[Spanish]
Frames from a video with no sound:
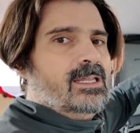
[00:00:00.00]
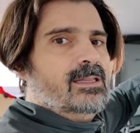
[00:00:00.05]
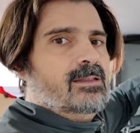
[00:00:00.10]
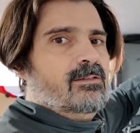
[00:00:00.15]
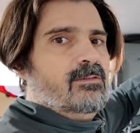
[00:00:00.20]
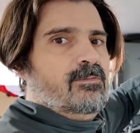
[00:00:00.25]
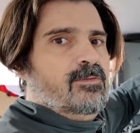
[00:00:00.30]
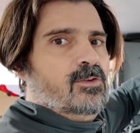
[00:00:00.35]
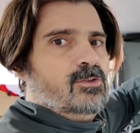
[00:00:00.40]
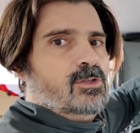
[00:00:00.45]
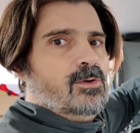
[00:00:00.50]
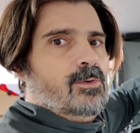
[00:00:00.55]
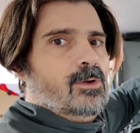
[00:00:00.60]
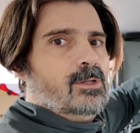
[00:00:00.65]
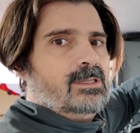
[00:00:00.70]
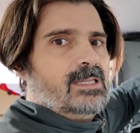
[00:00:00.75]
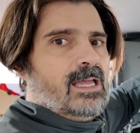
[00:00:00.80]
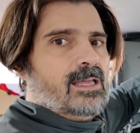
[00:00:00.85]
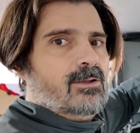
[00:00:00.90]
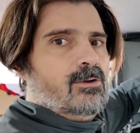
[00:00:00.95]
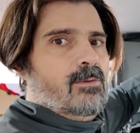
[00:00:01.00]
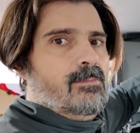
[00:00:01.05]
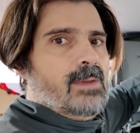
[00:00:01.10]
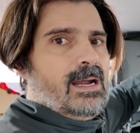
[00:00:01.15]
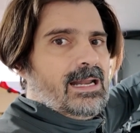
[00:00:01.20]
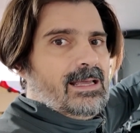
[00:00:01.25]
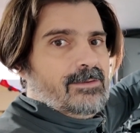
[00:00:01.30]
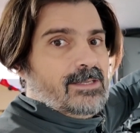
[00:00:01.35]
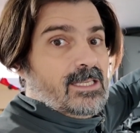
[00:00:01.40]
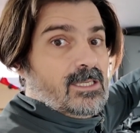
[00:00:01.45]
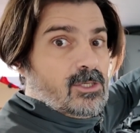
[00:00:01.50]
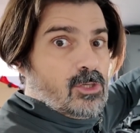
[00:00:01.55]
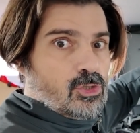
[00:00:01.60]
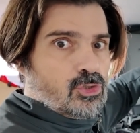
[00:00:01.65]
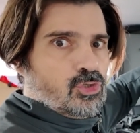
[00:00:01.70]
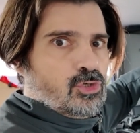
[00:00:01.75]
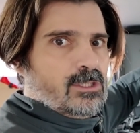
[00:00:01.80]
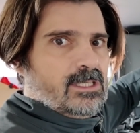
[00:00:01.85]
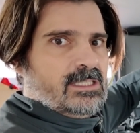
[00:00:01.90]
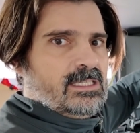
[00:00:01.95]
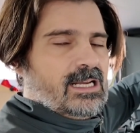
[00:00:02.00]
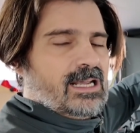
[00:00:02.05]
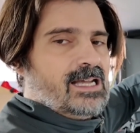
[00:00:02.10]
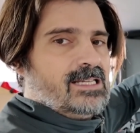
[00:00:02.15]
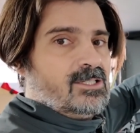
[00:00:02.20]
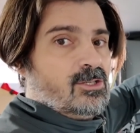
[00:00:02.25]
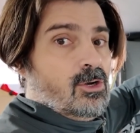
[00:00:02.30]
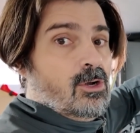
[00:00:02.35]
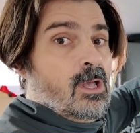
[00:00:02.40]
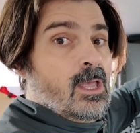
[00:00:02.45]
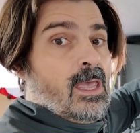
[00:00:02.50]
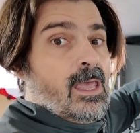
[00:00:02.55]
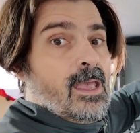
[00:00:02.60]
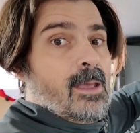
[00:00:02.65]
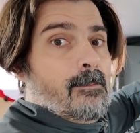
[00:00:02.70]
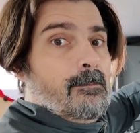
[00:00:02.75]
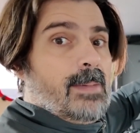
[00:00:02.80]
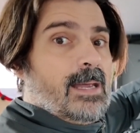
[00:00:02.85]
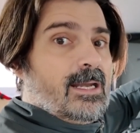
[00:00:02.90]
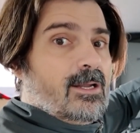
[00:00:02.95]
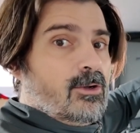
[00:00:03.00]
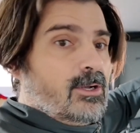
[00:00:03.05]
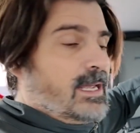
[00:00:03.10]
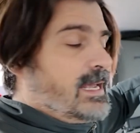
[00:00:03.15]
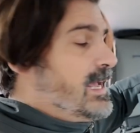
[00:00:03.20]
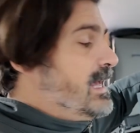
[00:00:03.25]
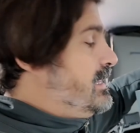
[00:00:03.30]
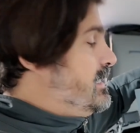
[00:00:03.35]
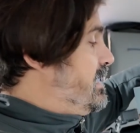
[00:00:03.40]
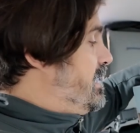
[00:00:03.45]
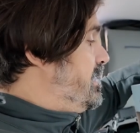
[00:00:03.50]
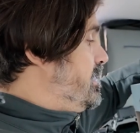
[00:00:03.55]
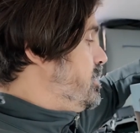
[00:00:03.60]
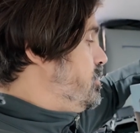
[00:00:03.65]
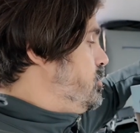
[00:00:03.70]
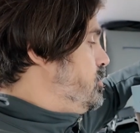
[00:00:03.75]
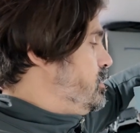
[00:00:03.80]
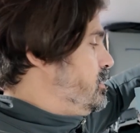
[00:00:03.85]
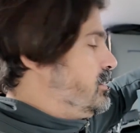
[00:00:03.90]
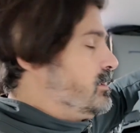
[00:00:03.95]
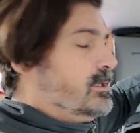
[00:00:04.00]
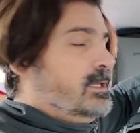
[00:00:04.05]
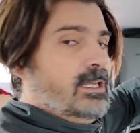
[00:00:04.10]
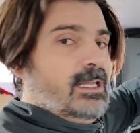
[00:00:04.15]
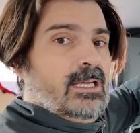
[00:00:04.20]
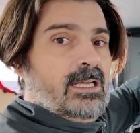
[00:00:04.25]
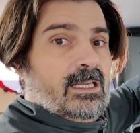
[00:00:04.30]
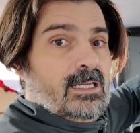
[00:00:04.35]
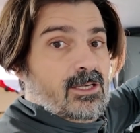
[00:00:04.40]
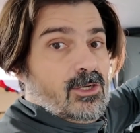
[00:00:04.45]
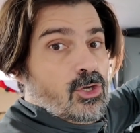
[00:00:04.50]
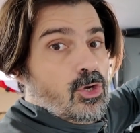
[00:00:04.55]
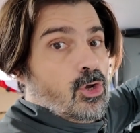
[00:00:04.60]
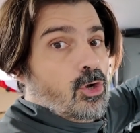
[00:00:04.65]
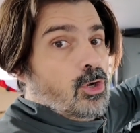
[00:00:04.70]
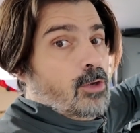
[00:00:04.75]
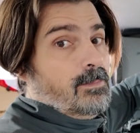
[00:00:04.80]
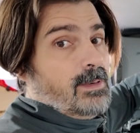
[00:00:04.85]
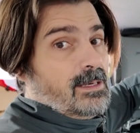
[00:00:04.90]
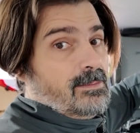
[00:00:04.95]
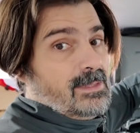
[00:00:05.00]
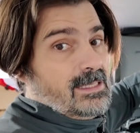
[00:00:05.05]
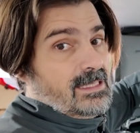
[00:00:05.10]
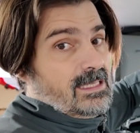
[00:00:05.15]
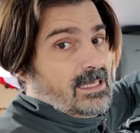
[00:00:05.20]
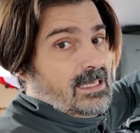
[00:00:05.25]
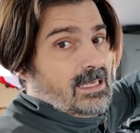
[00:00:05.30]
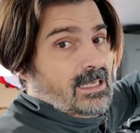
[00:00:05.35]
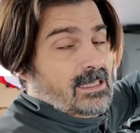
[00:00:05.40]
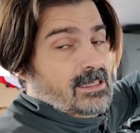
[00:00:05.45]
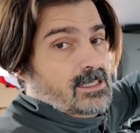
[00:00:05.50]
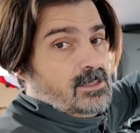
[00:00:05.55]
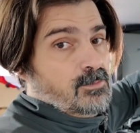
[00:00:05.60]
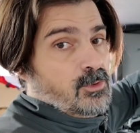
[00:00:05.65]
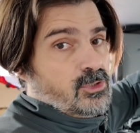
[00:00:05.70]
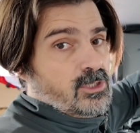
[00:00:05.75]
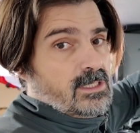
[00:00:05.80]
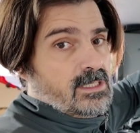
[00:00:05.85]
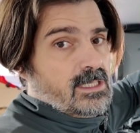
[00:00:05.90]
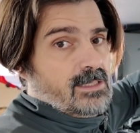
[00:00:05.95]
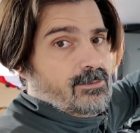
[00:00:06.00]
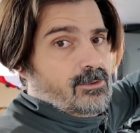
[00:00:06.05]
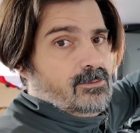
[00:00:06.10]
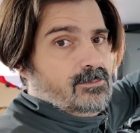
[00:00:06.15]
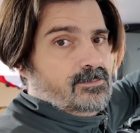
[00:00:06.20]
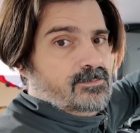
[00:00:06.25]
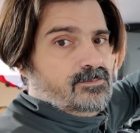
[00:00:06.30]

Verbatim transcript: kit fotovoltaico maravilloso en ese caso, pero que a día de hoy eh, no lo permite el dispositivo.